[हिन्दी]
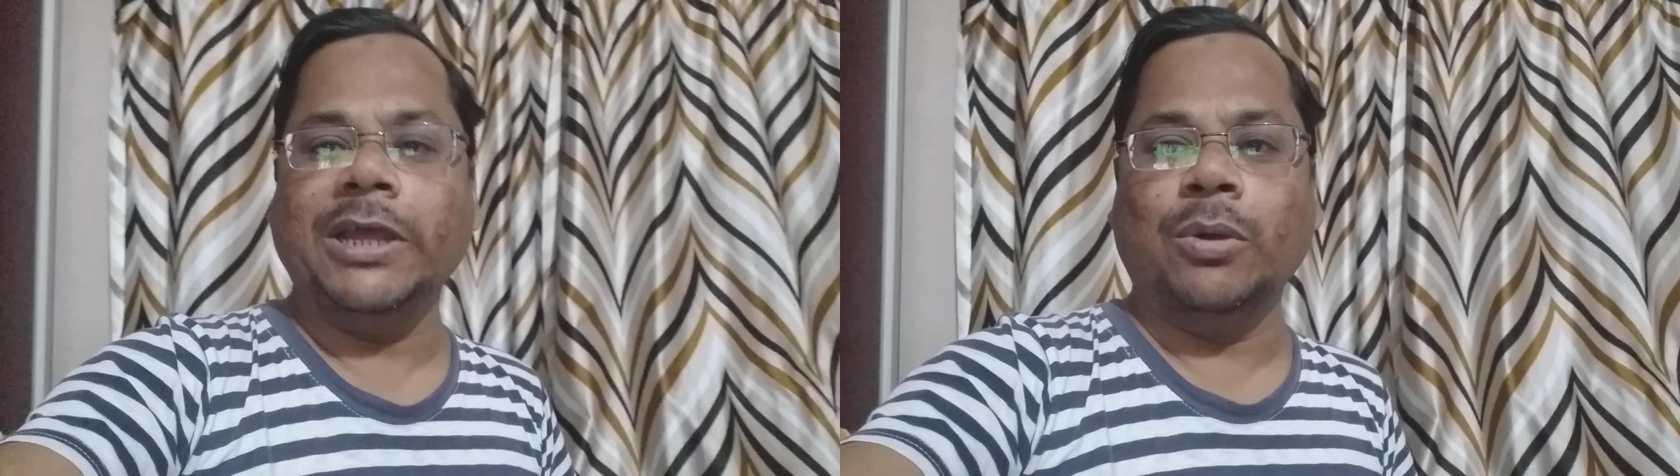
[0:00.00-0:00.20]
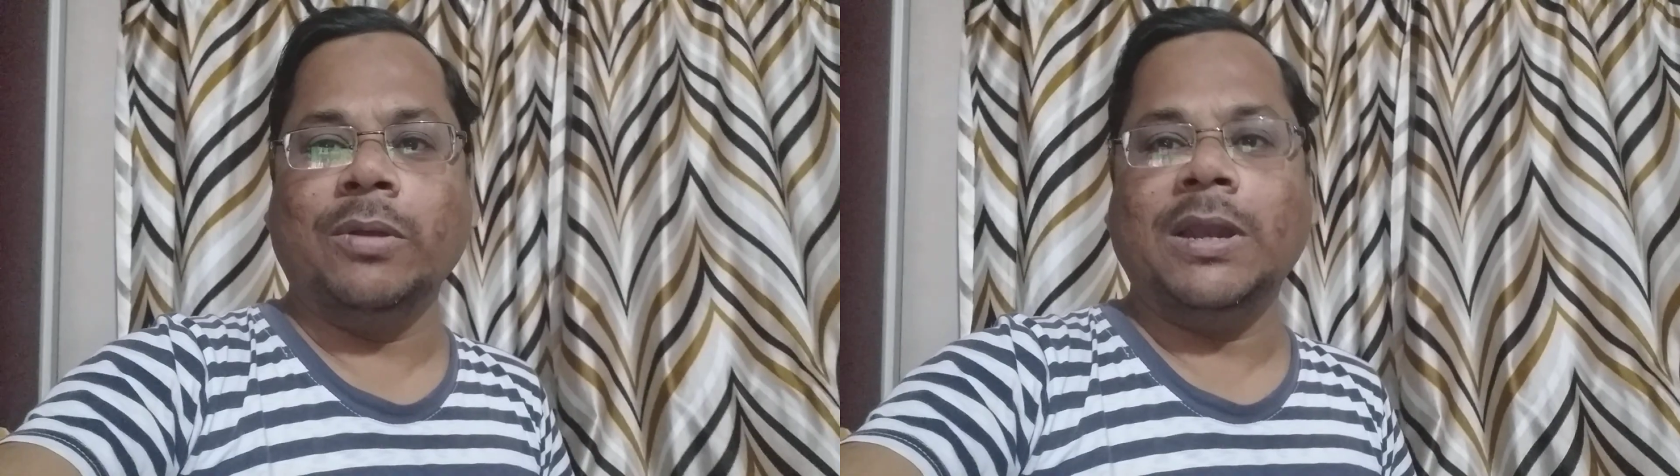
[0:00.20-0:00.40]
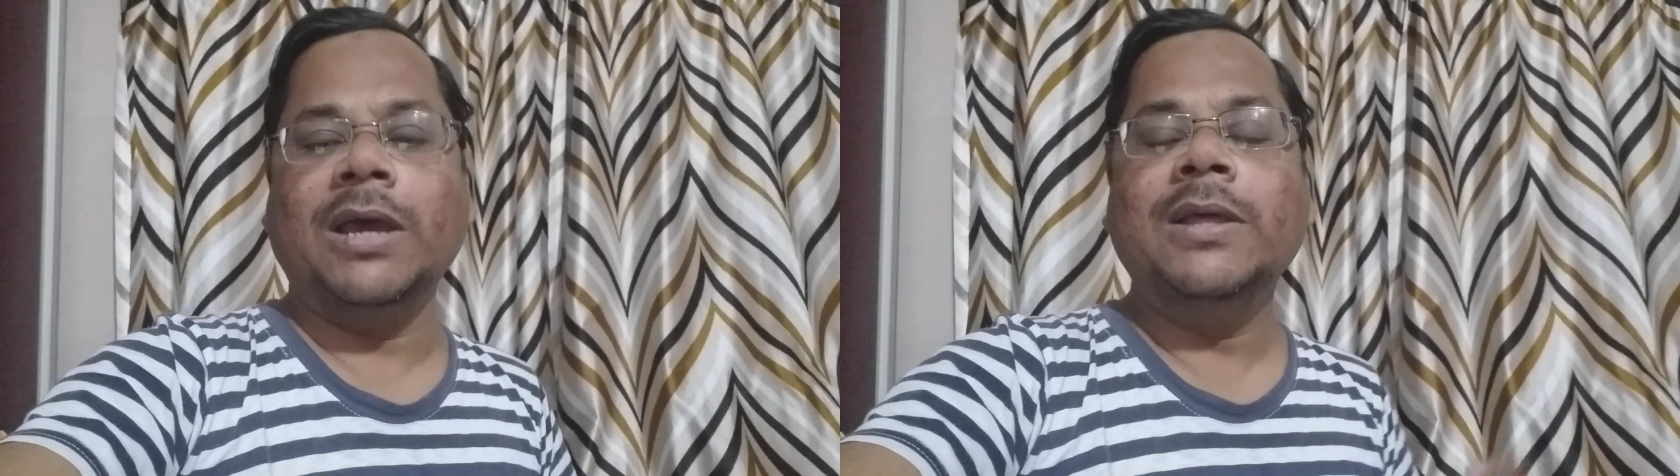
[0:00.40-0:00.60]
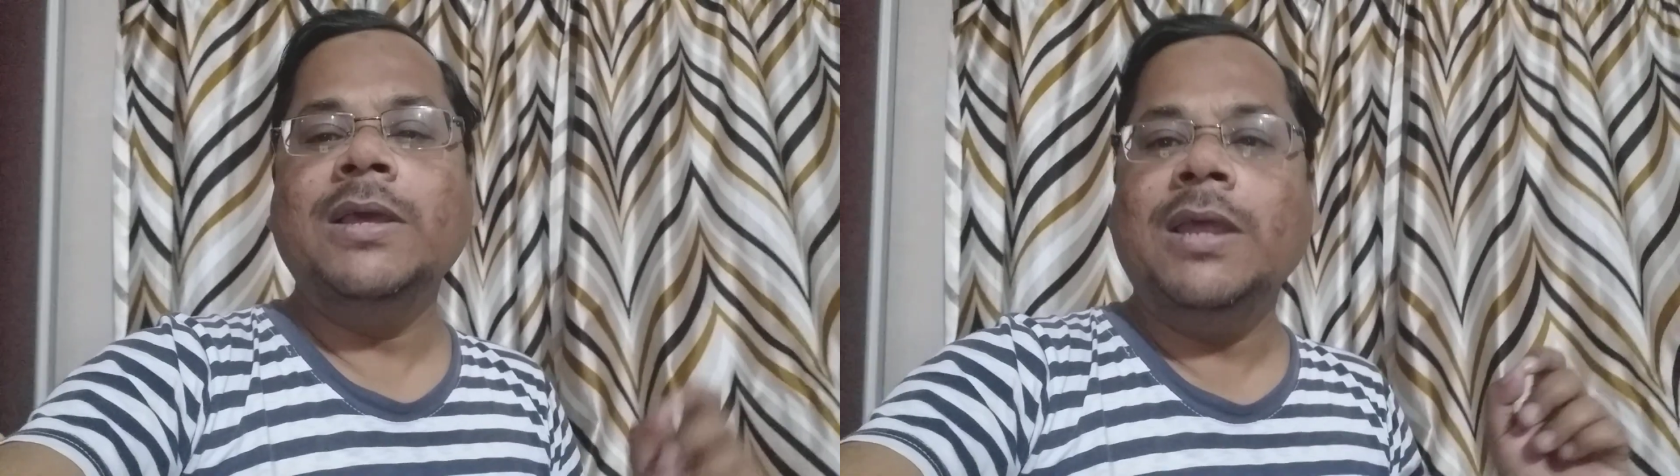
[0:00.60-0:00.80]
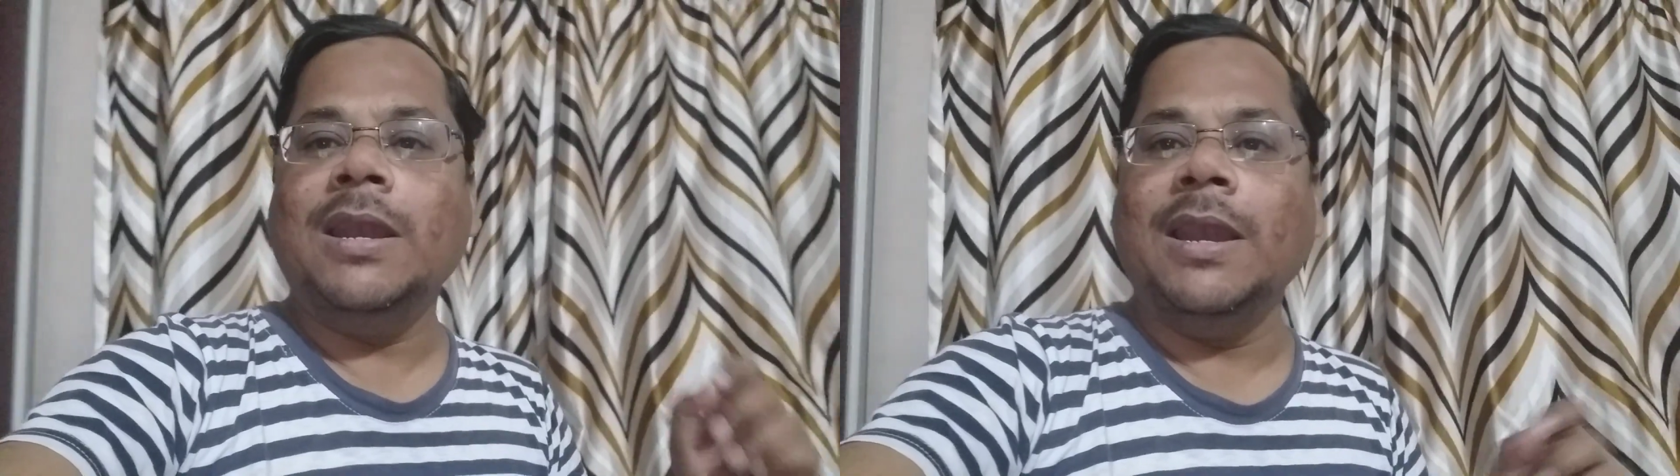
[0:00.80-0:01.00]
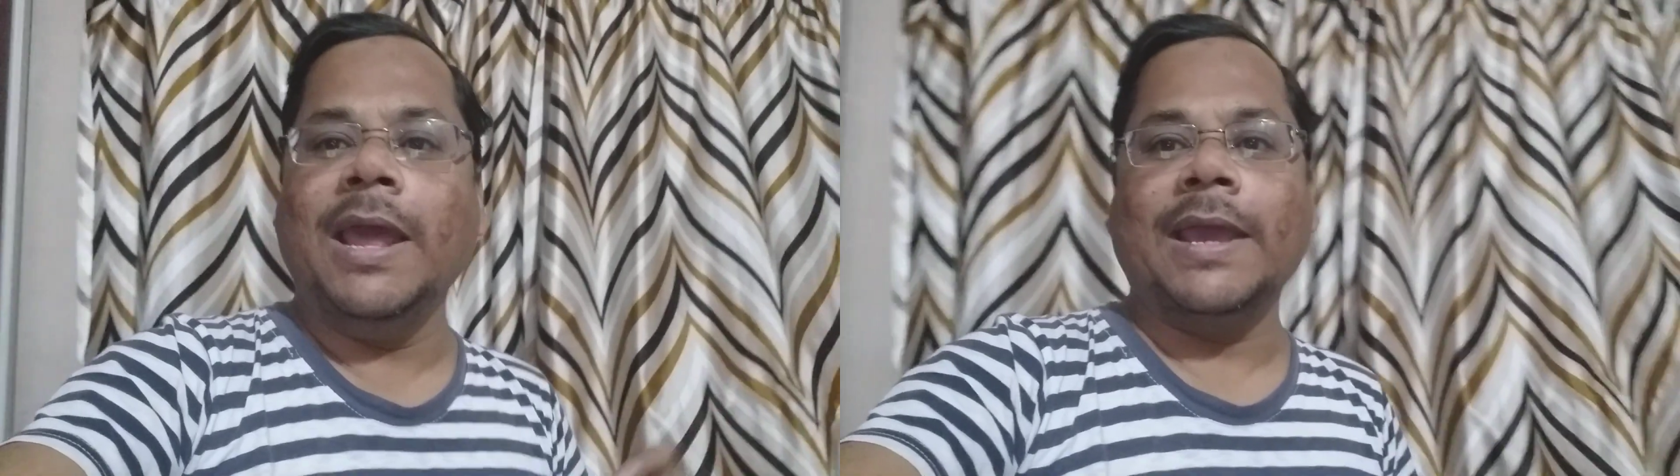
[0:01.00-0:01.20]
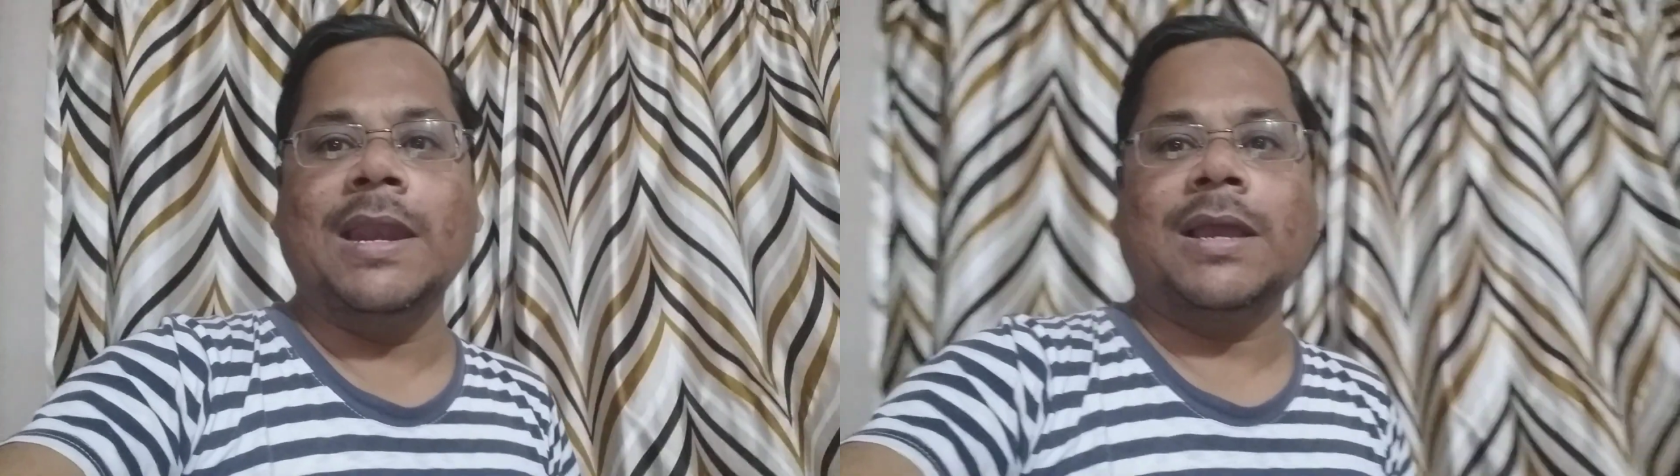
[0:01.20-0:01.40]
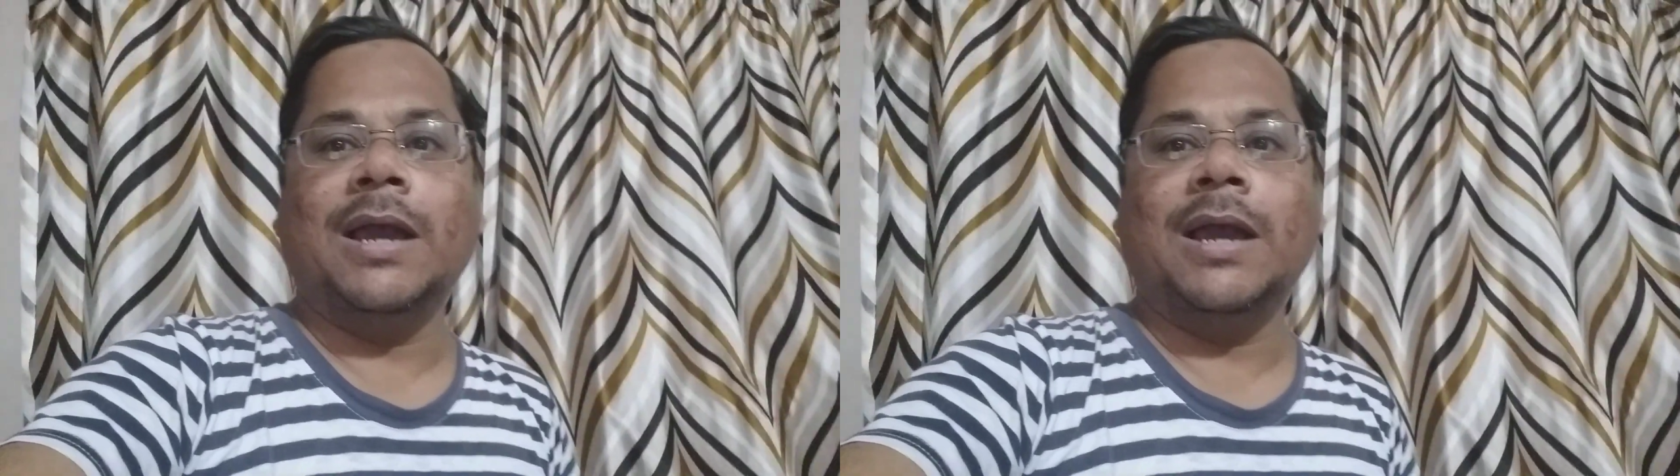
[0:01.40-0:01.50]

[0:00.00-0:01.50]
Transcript: नहीं होने वाला जाएगा लेकिन